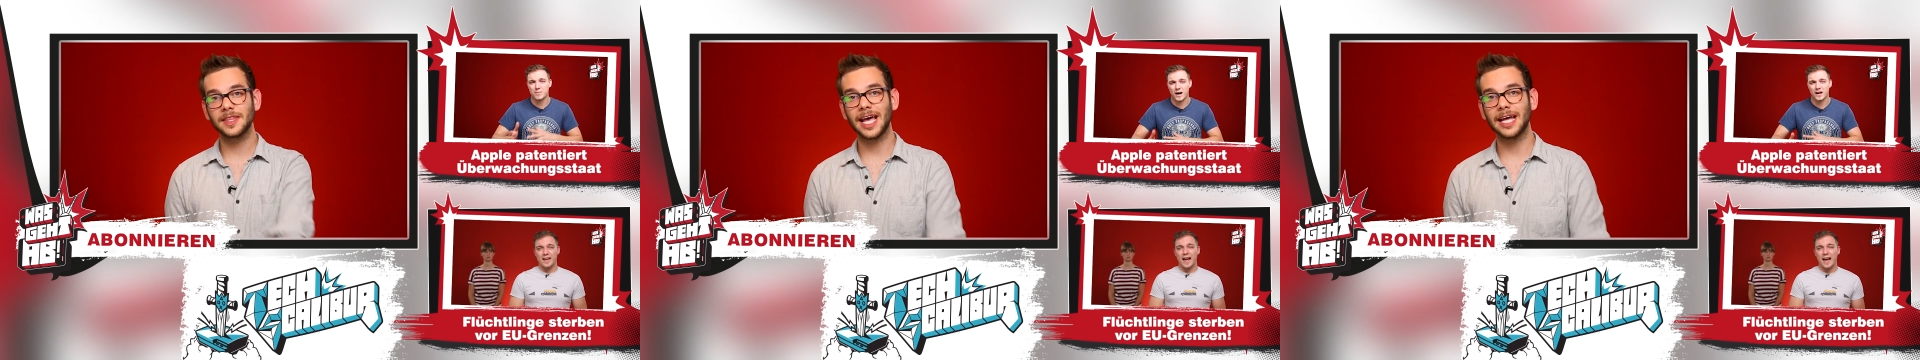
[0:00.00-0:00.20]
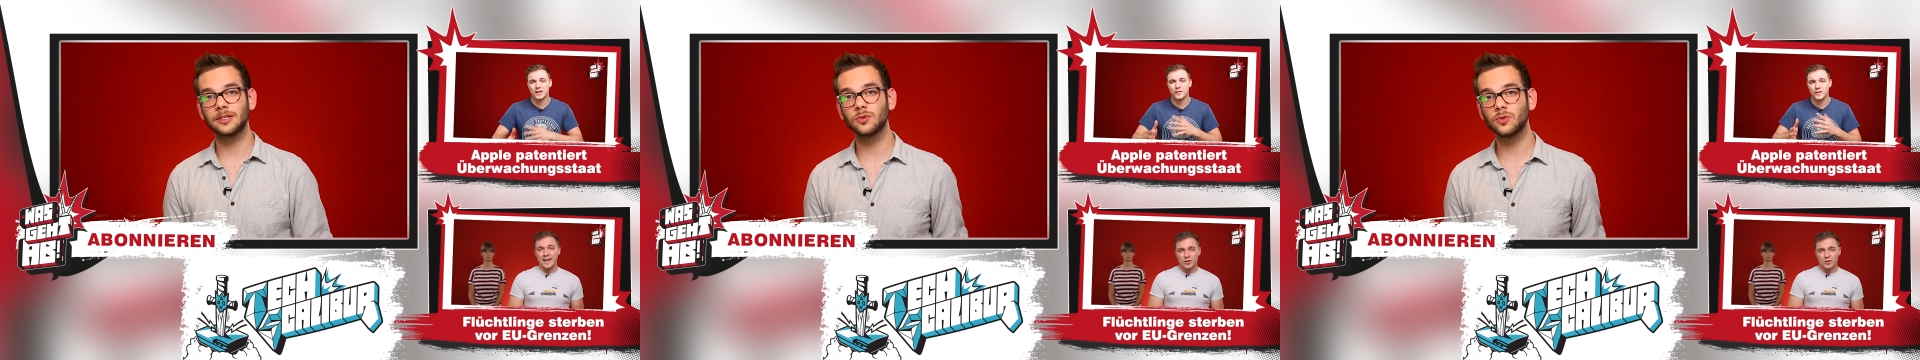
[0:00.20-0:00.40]

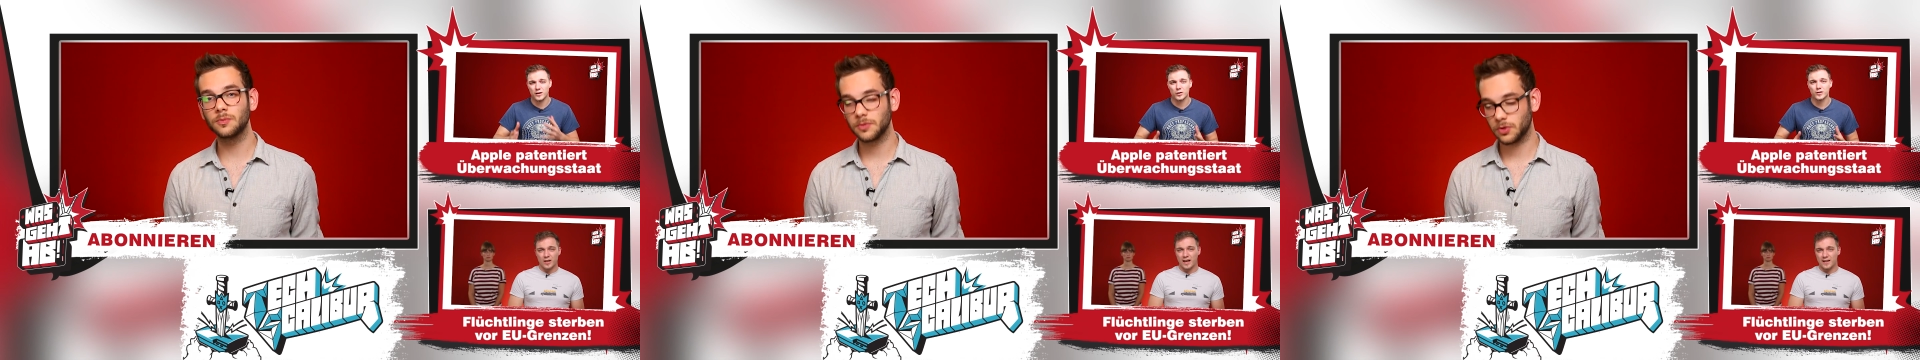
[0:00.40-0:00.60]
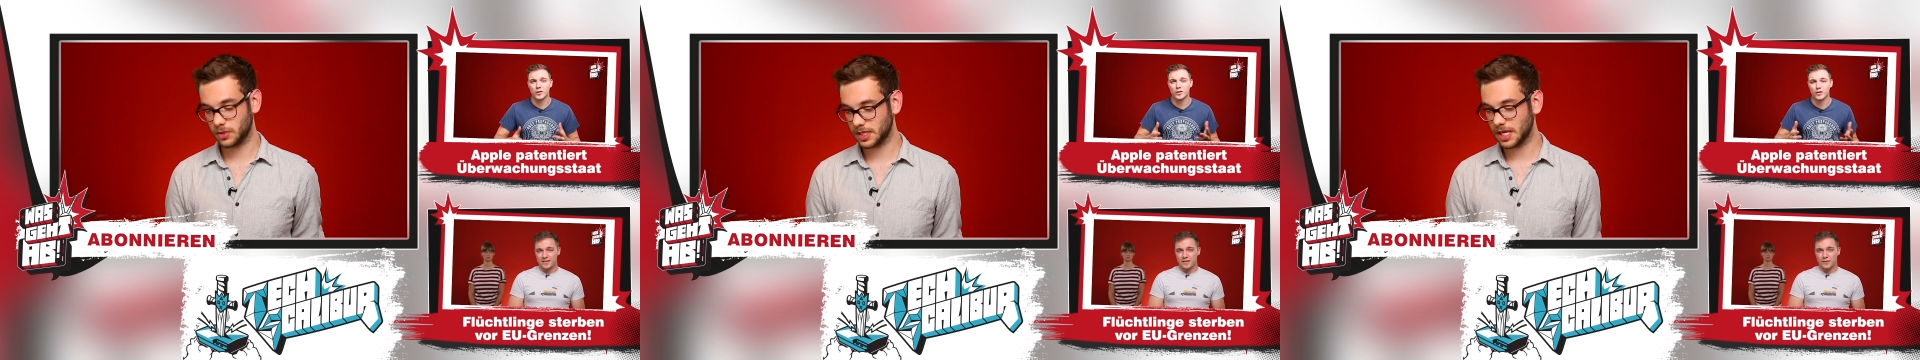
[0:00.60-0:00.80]
da
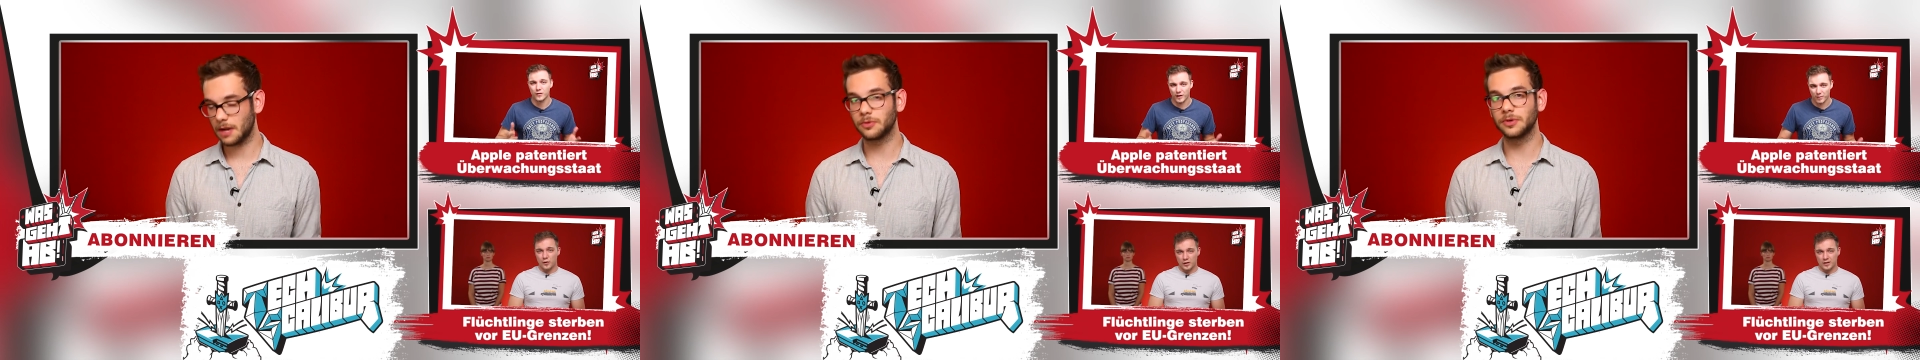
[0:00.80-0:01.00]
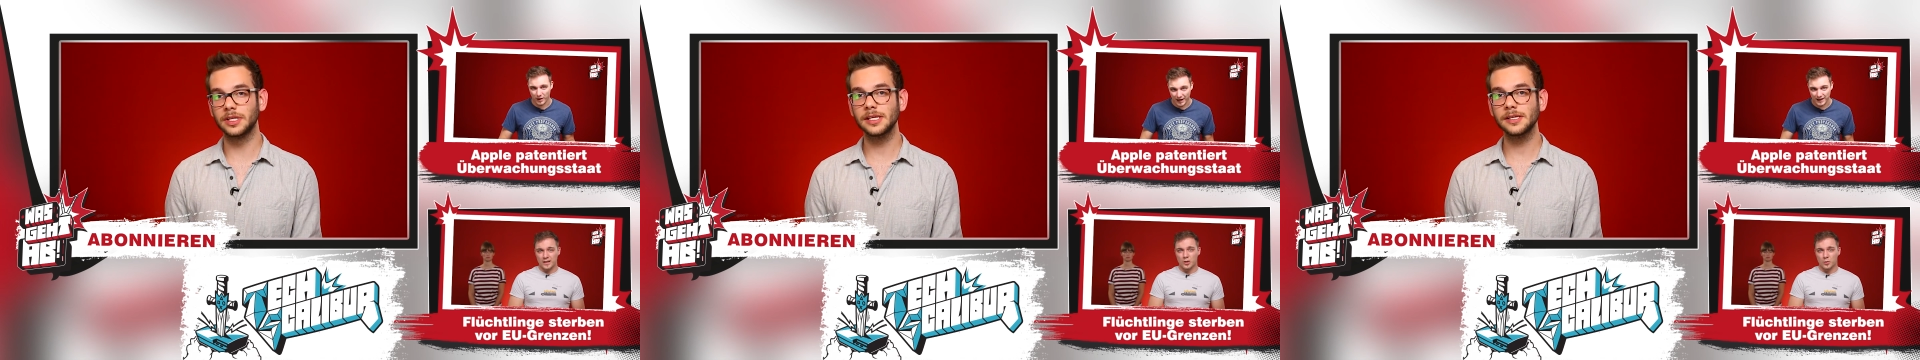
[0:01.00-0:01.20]
drüben könnt ihr
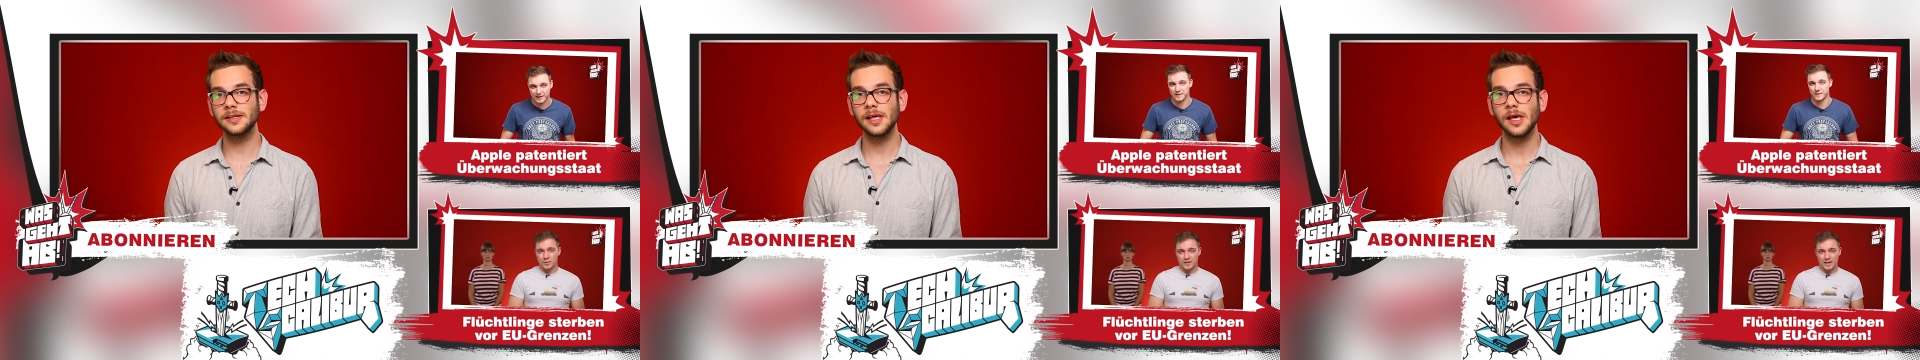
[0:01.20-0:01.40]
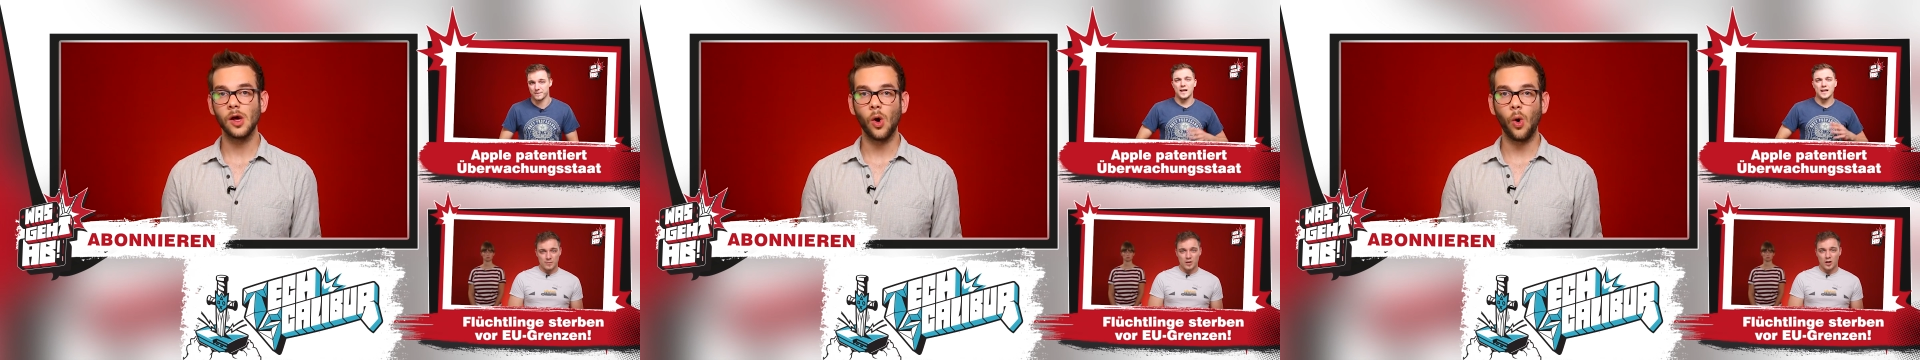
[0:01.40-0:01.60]

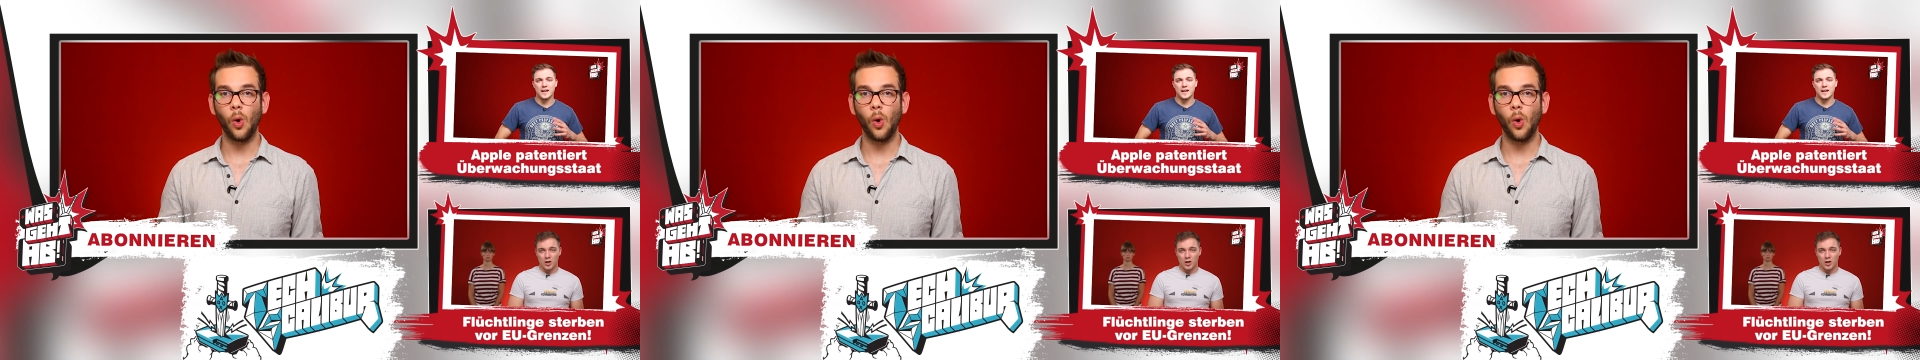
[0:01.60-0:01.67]
abonnieren.